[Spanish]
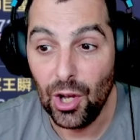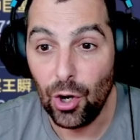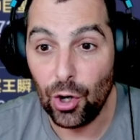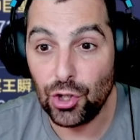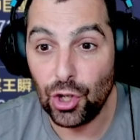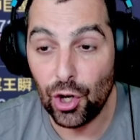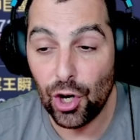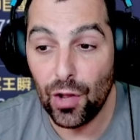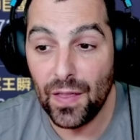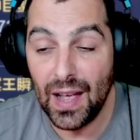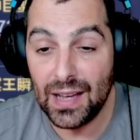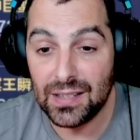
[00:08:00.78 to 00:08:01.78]
8
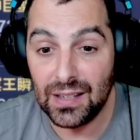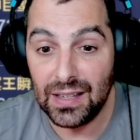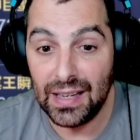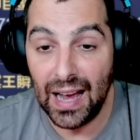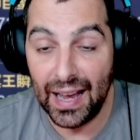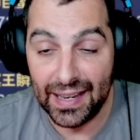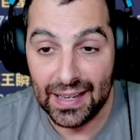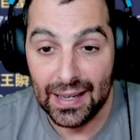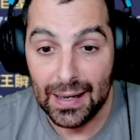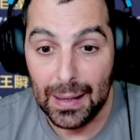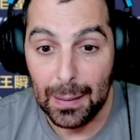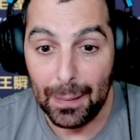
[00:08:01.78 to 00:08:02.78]
rondas y ahí.
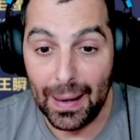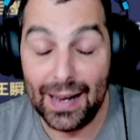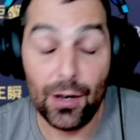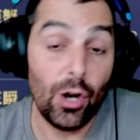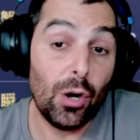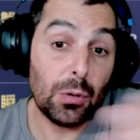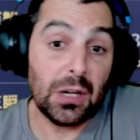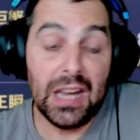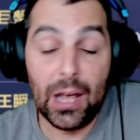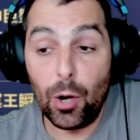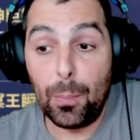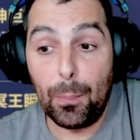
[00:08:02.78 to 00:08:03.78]
Vale, no
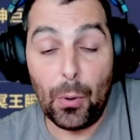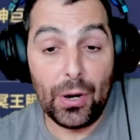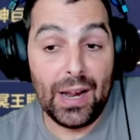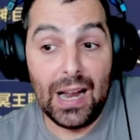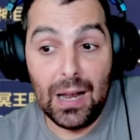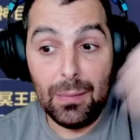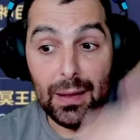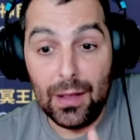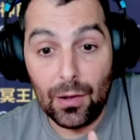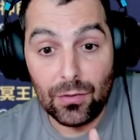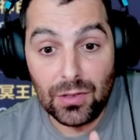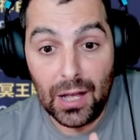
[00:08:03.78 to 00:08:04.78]
quiero poner el
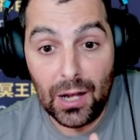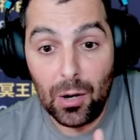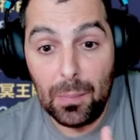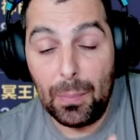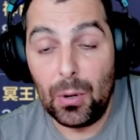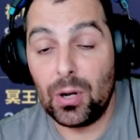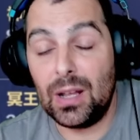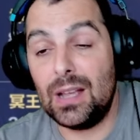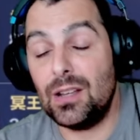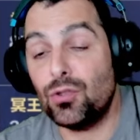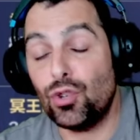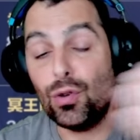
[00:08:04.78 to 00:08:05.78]
vídeo entero
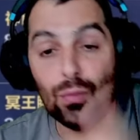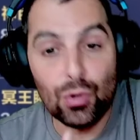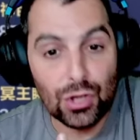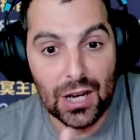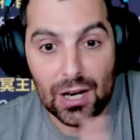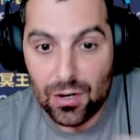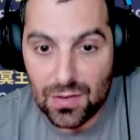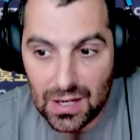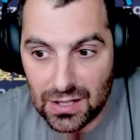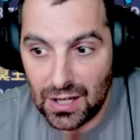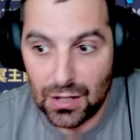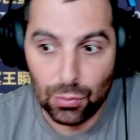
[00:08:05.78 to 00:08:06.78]
porque son muchas
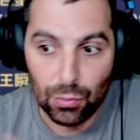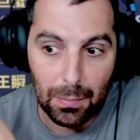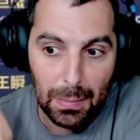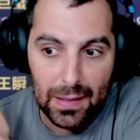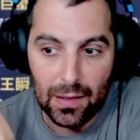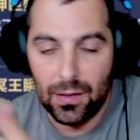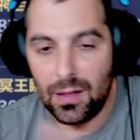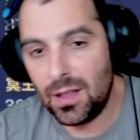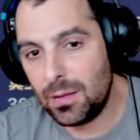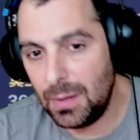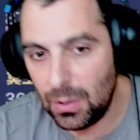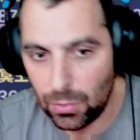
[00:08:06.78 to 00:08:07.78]
rondas y es un vídeo de
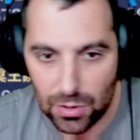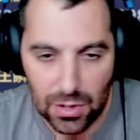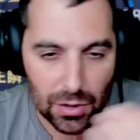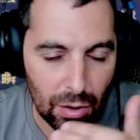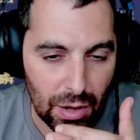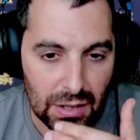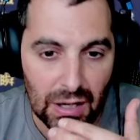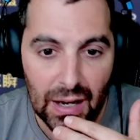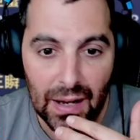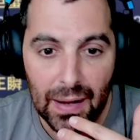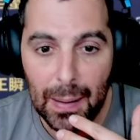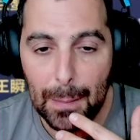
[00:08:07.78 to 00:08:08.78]
10 minutos. Entonces,
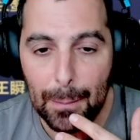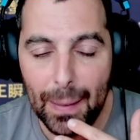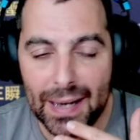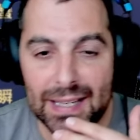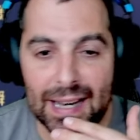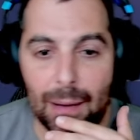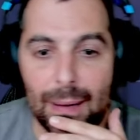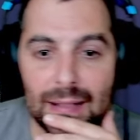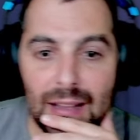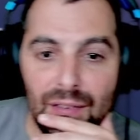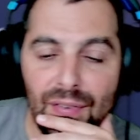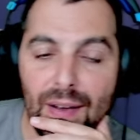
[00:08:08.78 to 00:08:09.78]

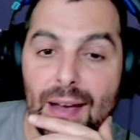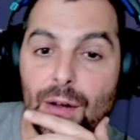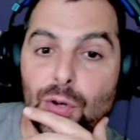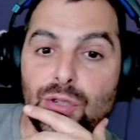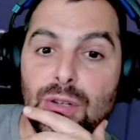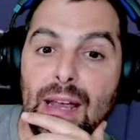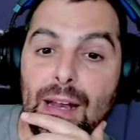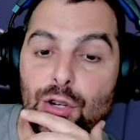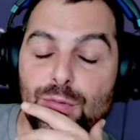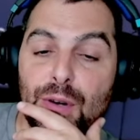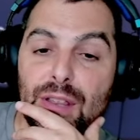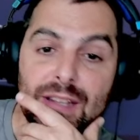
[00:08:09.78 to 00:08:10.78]
básicamente, fijaros en
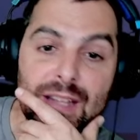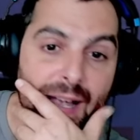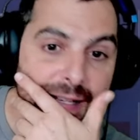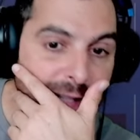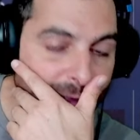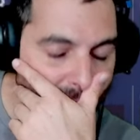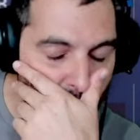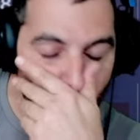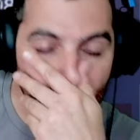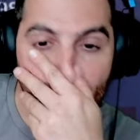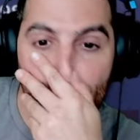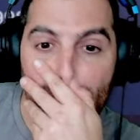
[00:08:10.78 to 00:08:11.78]
los porcentajes de
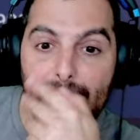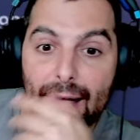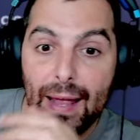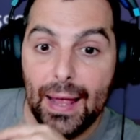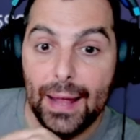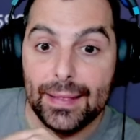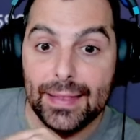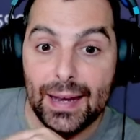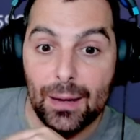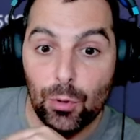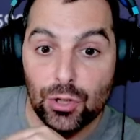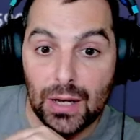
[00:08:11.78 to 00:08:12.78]
daño, eh,
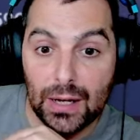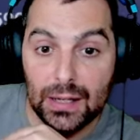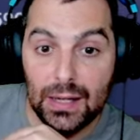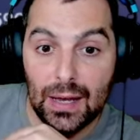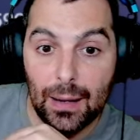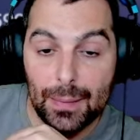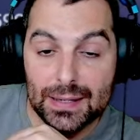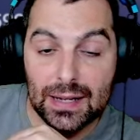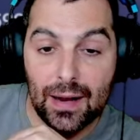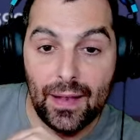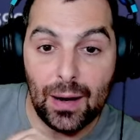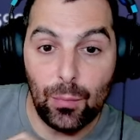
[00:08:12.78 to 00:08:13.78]
tenemos aquí a
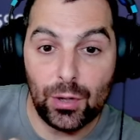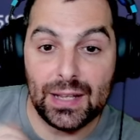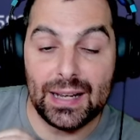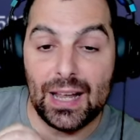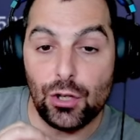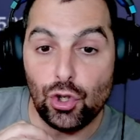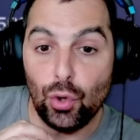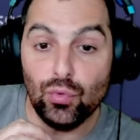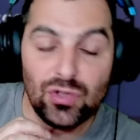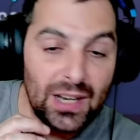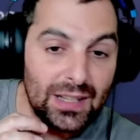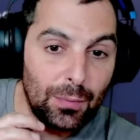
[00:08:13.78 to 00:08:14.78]
Máscara de la Muerte que ha hecho
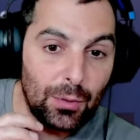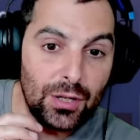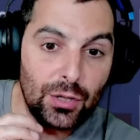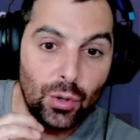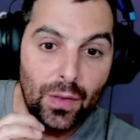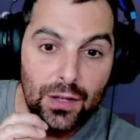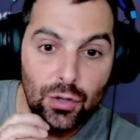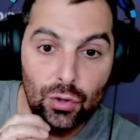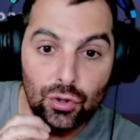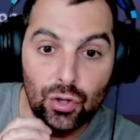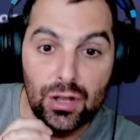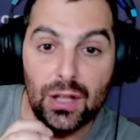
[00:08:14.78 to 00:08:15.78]
un 30% de daño,
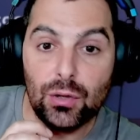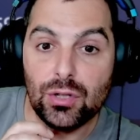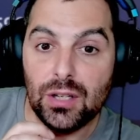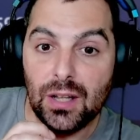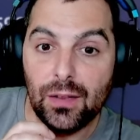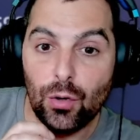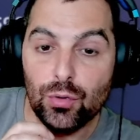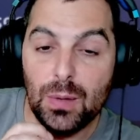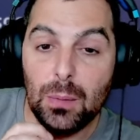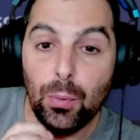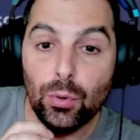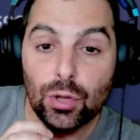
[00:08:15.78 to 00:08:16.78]

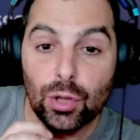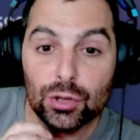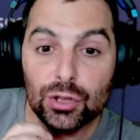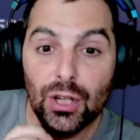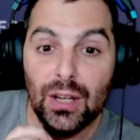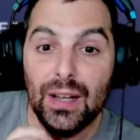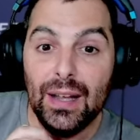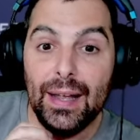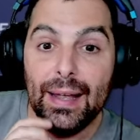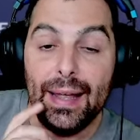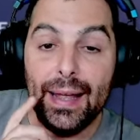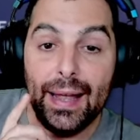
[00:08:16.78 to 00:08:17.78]
872.000 puntos.
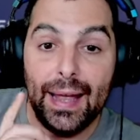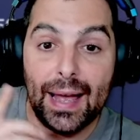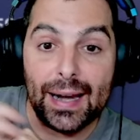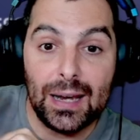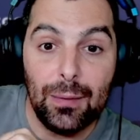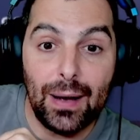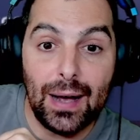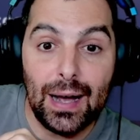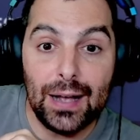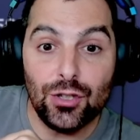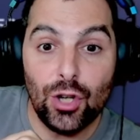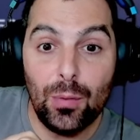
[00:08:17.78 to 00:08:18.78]
Eh,
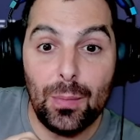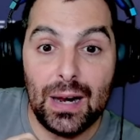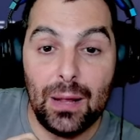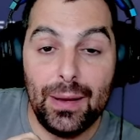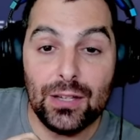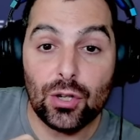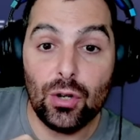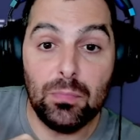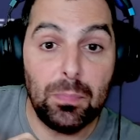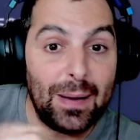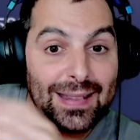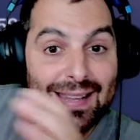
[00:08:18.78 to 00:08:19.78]
arriba Yoma le veis
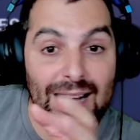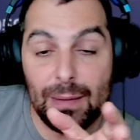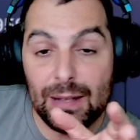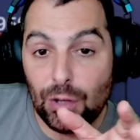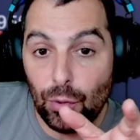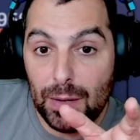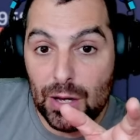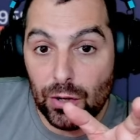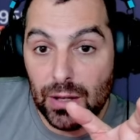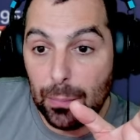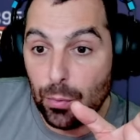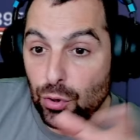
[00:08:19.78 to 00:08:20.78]
con prácticamente un
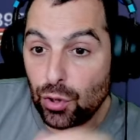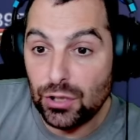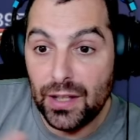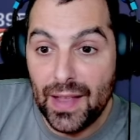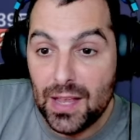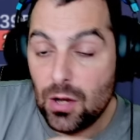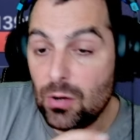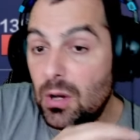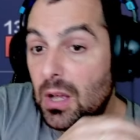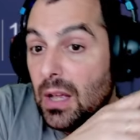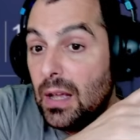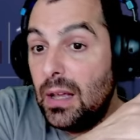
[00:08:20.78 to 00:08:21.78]
millón de puntos de daño.
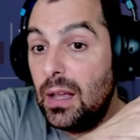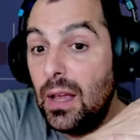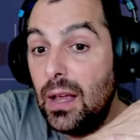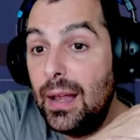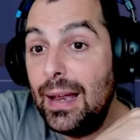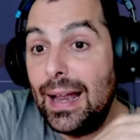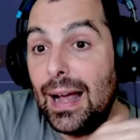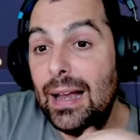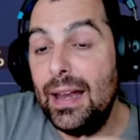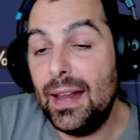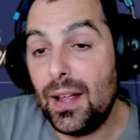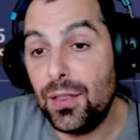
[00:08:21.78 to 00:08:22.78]
Y la
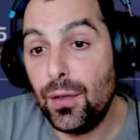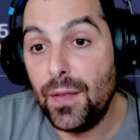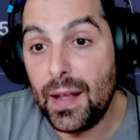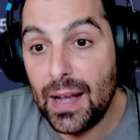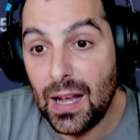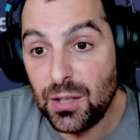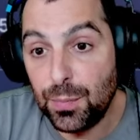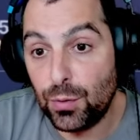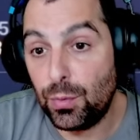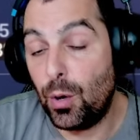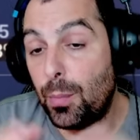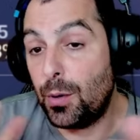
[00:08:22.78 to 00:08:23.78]
alineación de Cax,
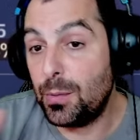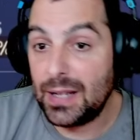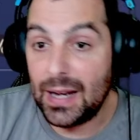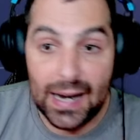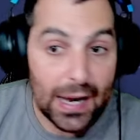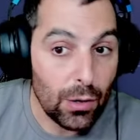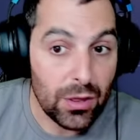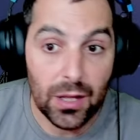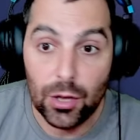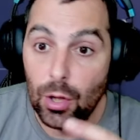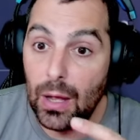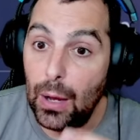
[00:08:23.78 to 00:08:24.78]
pues bueno, pues sacar un,
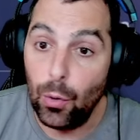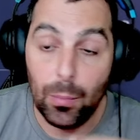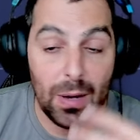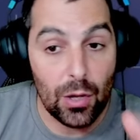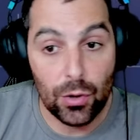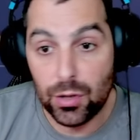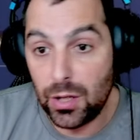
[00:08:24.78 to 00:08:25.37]
millón mil, eh, un millón